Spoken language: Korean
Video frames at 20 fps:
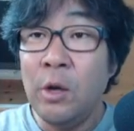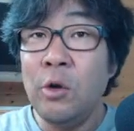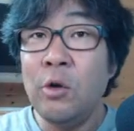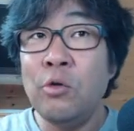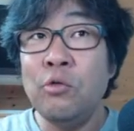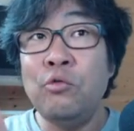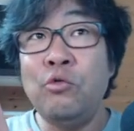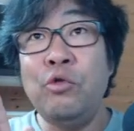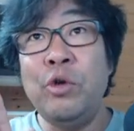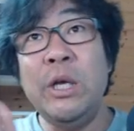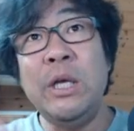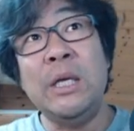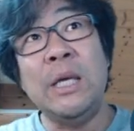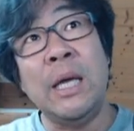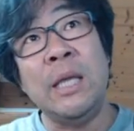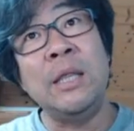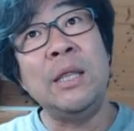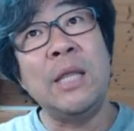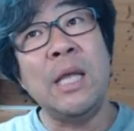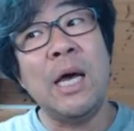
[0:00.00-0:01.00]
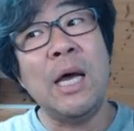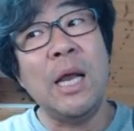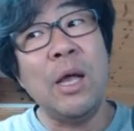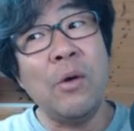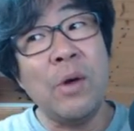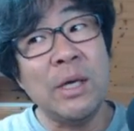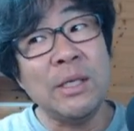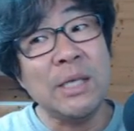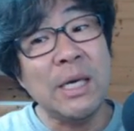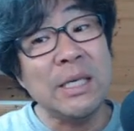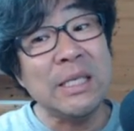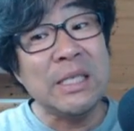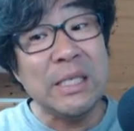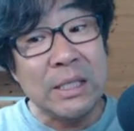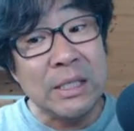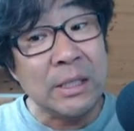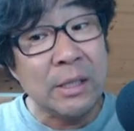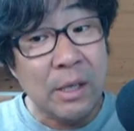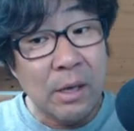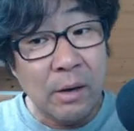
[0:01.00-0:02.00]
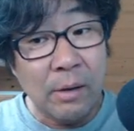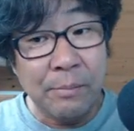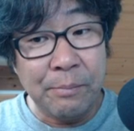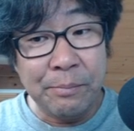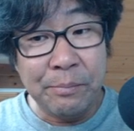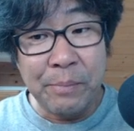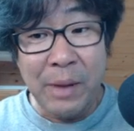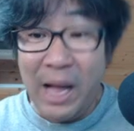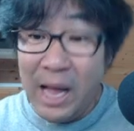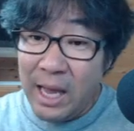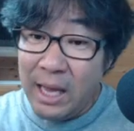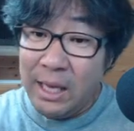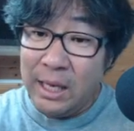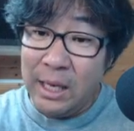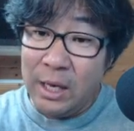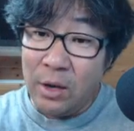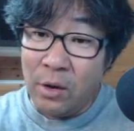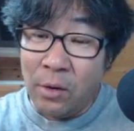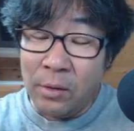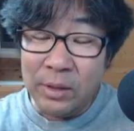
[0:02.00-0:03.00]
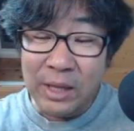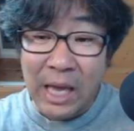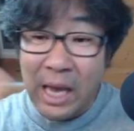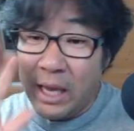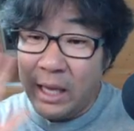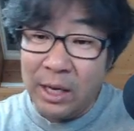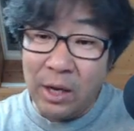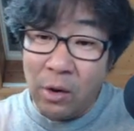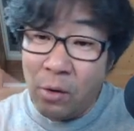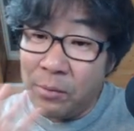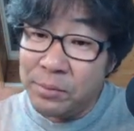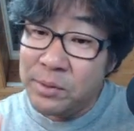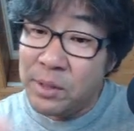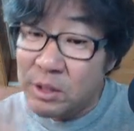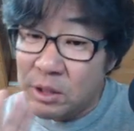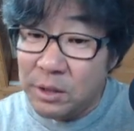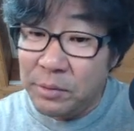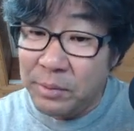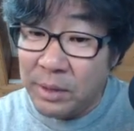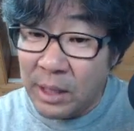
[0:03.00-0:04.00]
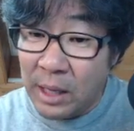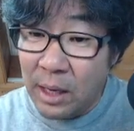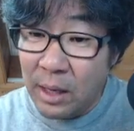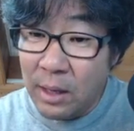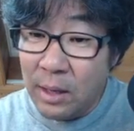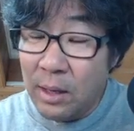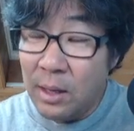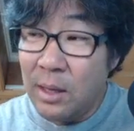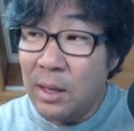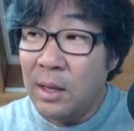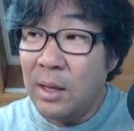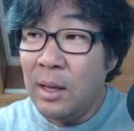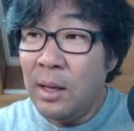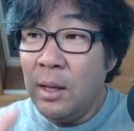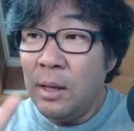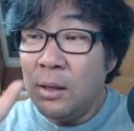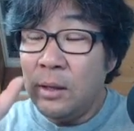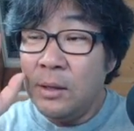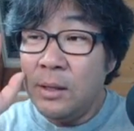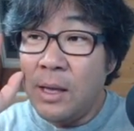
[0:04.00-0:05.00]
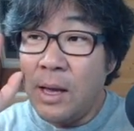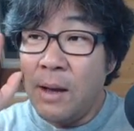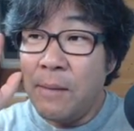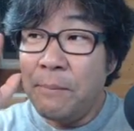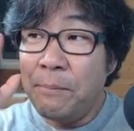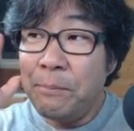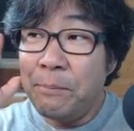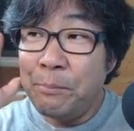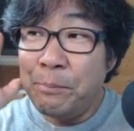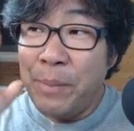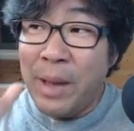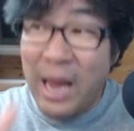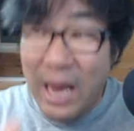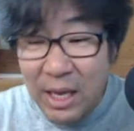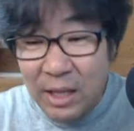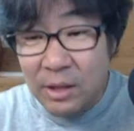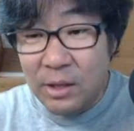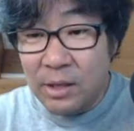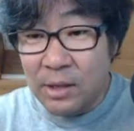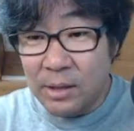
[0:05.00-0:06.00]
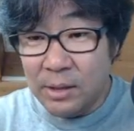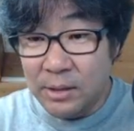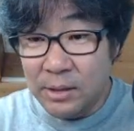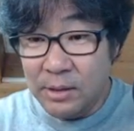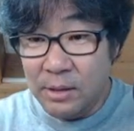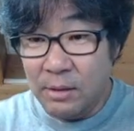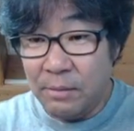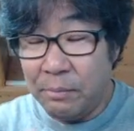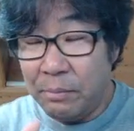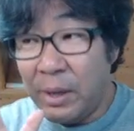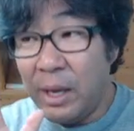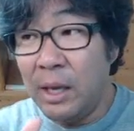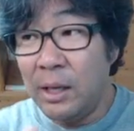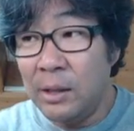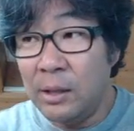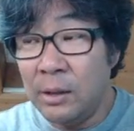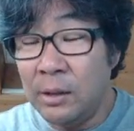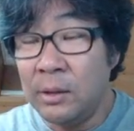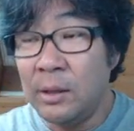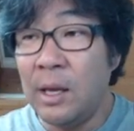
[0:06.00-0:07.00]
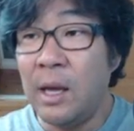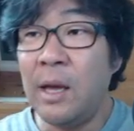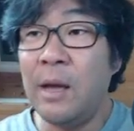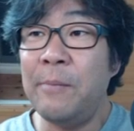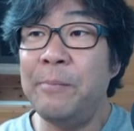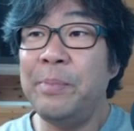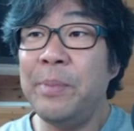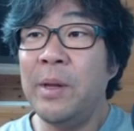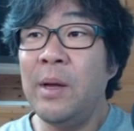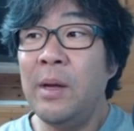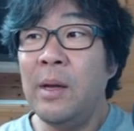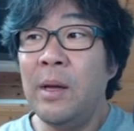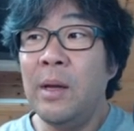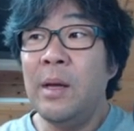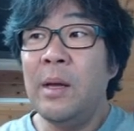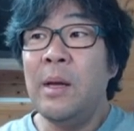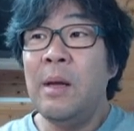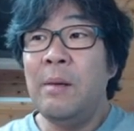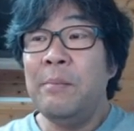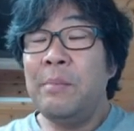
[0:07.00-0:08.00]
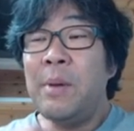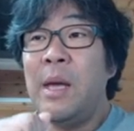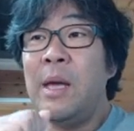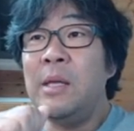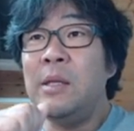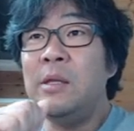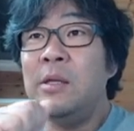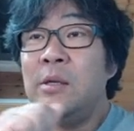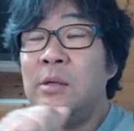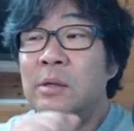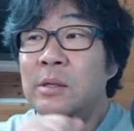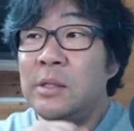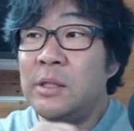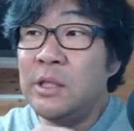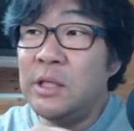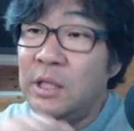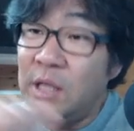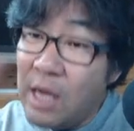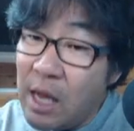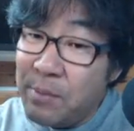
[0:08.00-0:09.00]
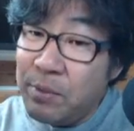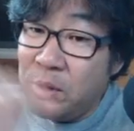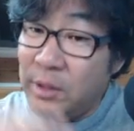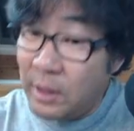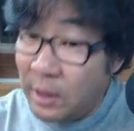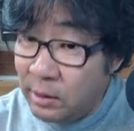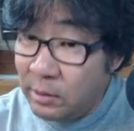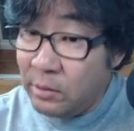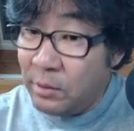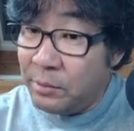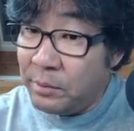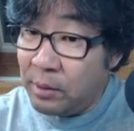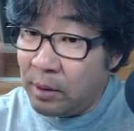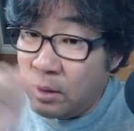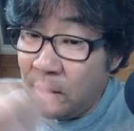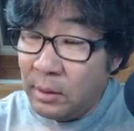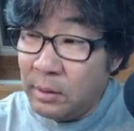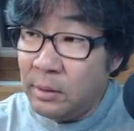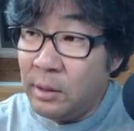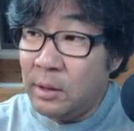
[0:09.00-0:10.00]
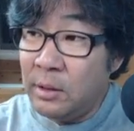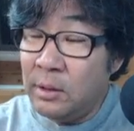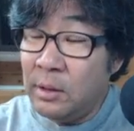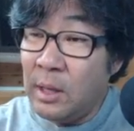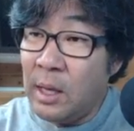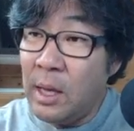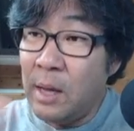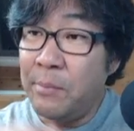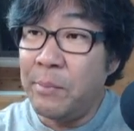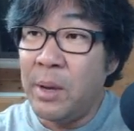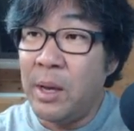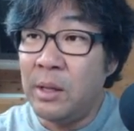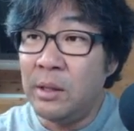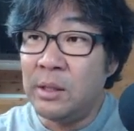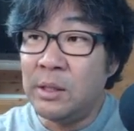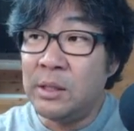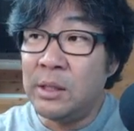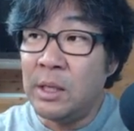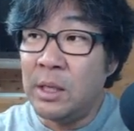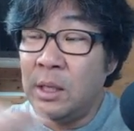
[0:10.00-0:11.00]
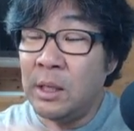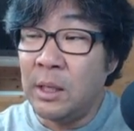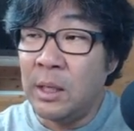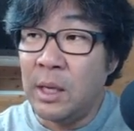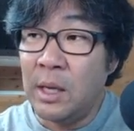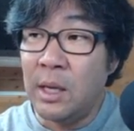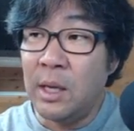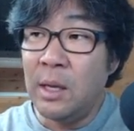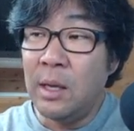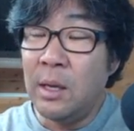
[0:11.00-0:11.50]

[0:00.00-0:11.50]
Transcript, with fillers: 우리 옛날에 화장실은요 타일이 없었습니다. 그냥 페인트였어요. 그게 페인트를 칠하면 되는 겁니다. 근데 그게 페인트 칠하는 게